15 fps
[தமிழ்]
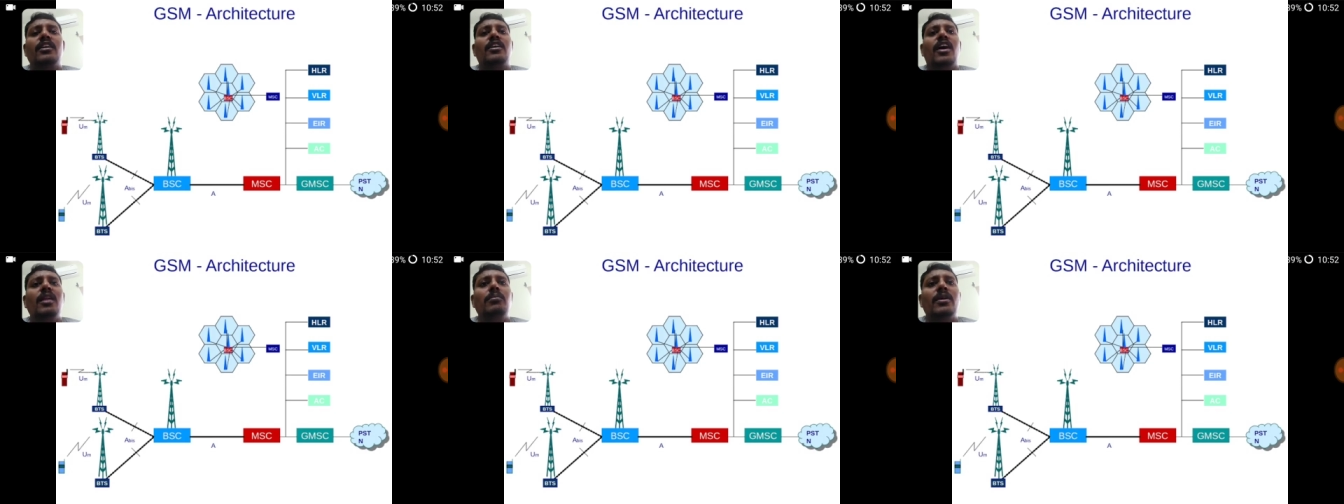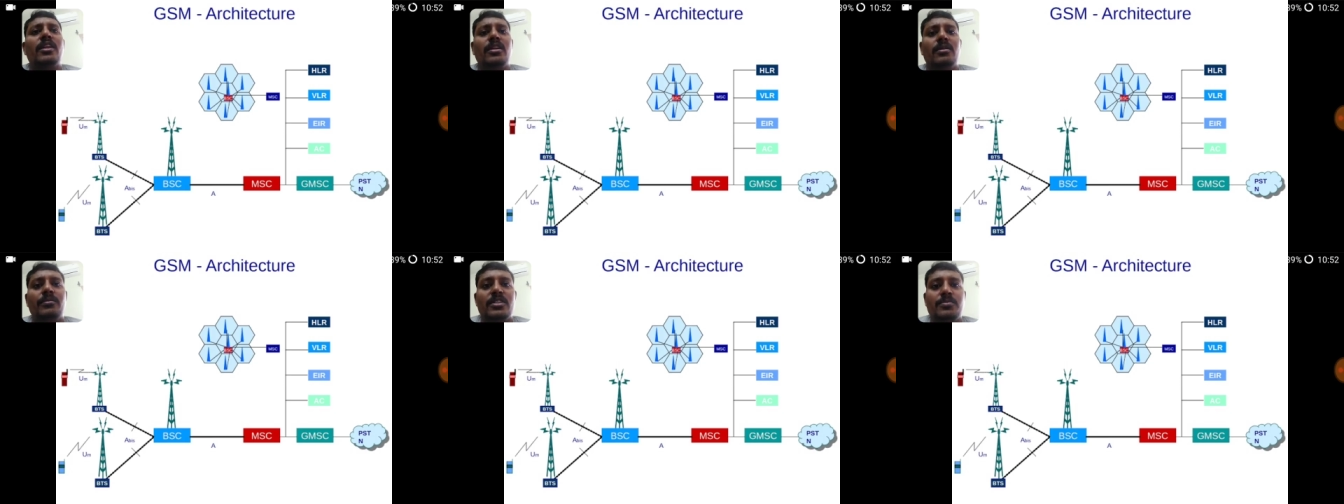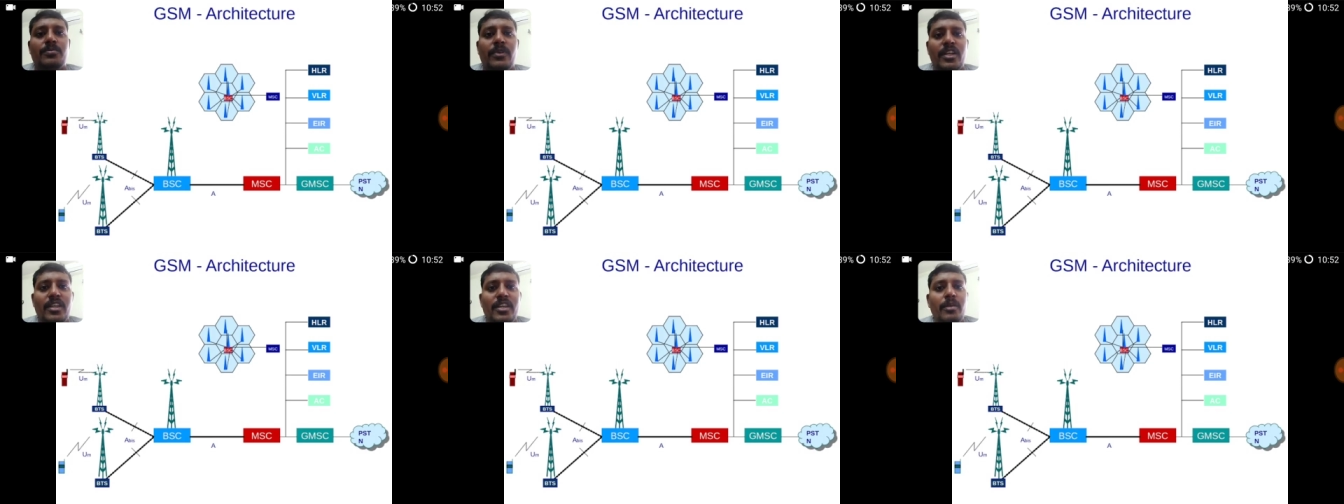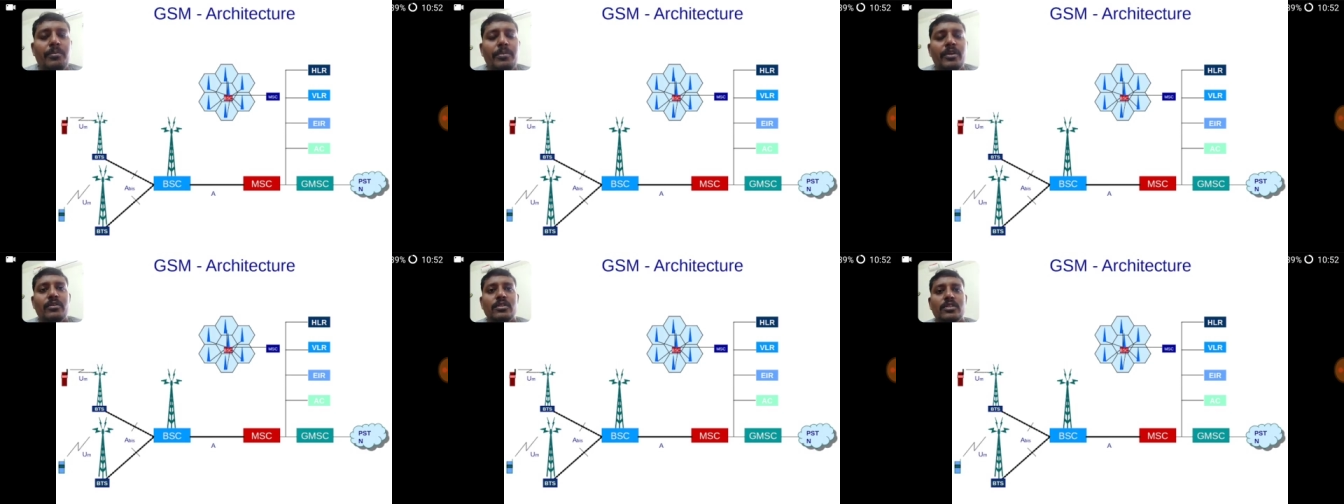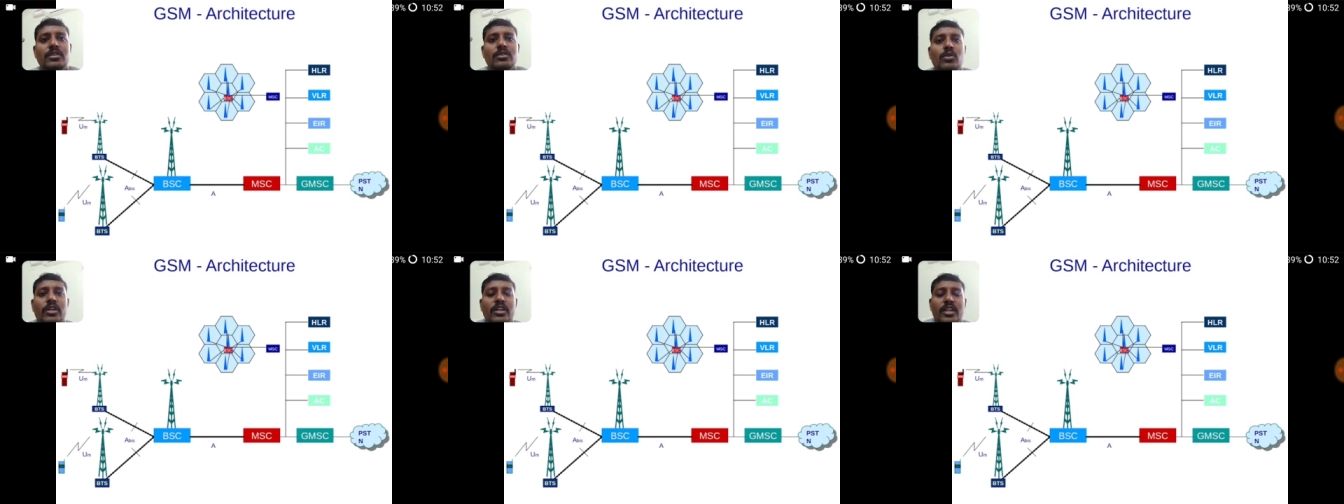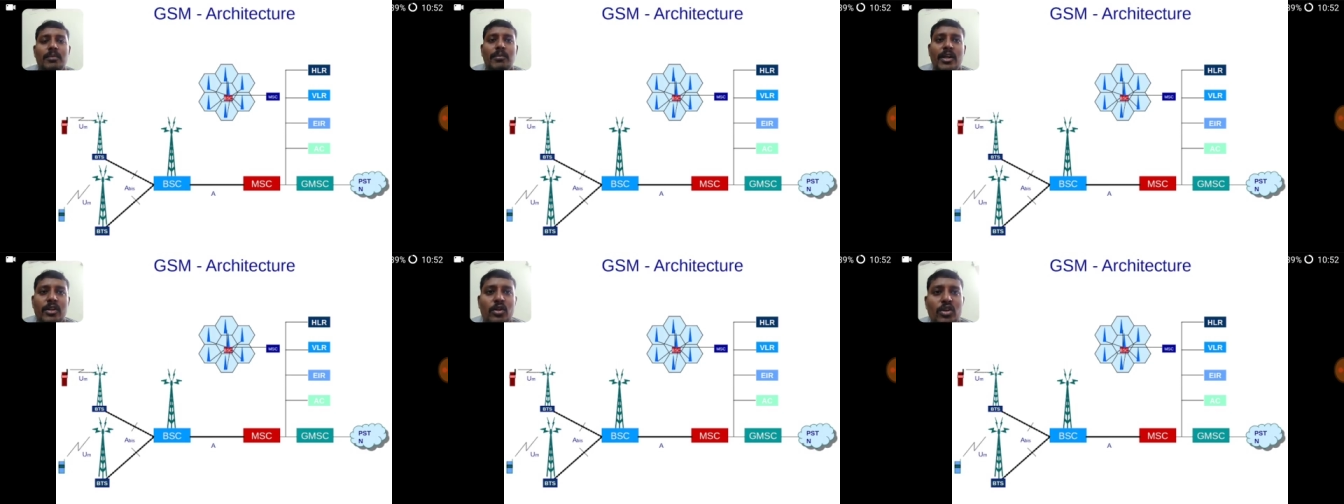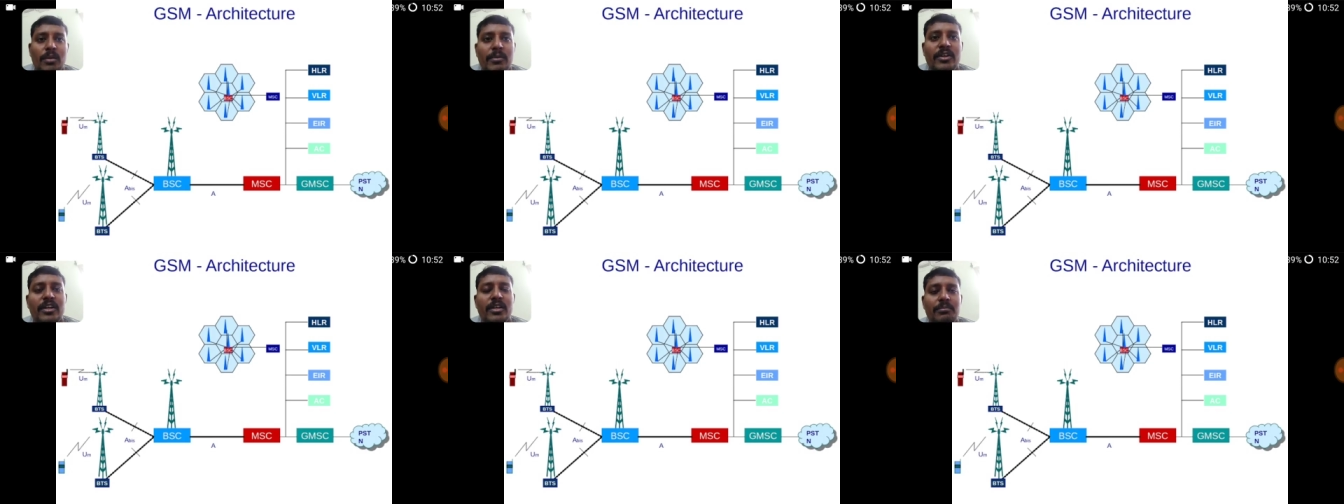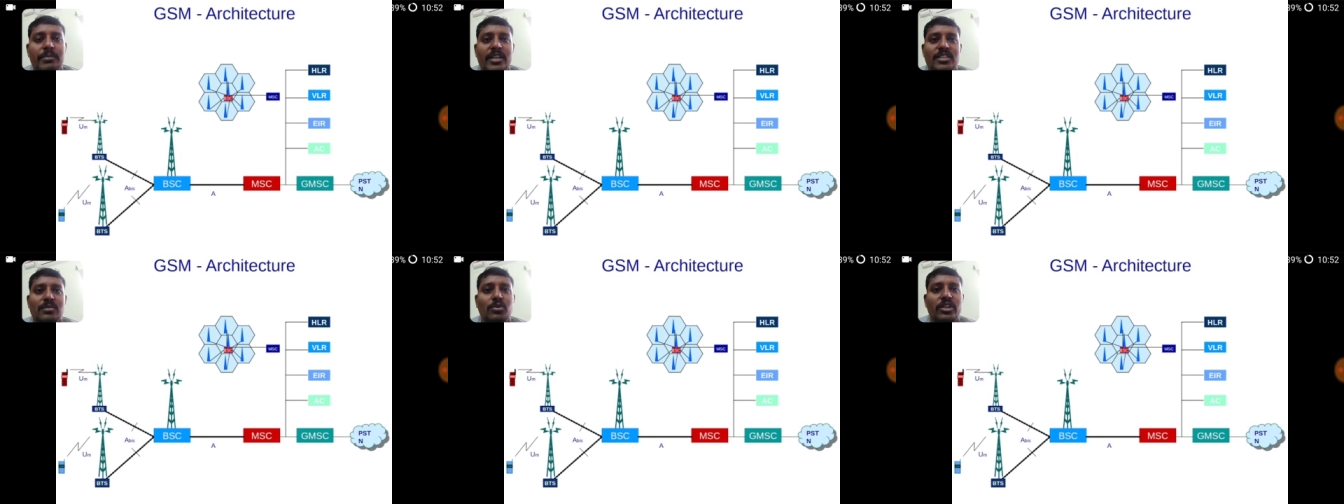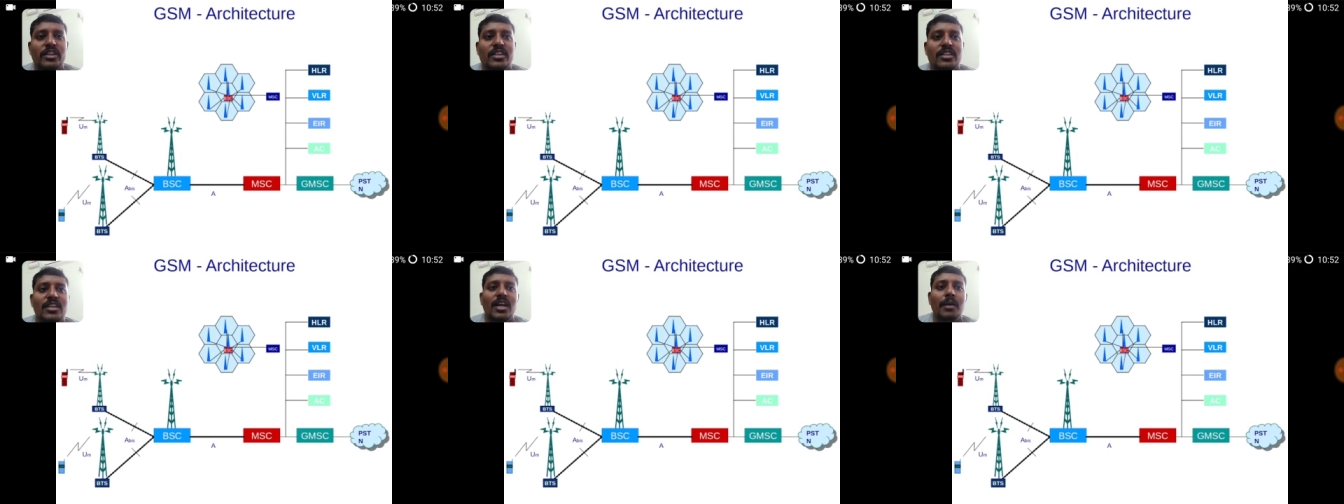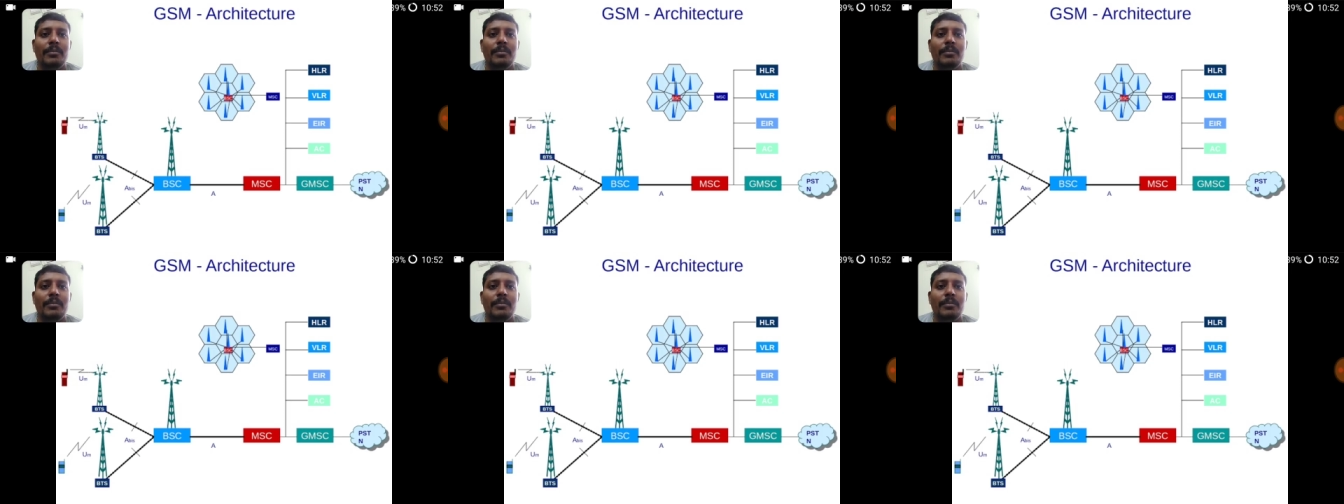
கால் பட்டனை ப்ரெஸ் பண்ணால் எப்படி வந்துட்டு உடனே மற்றொரு நபரிடம் பேச முடிகிறது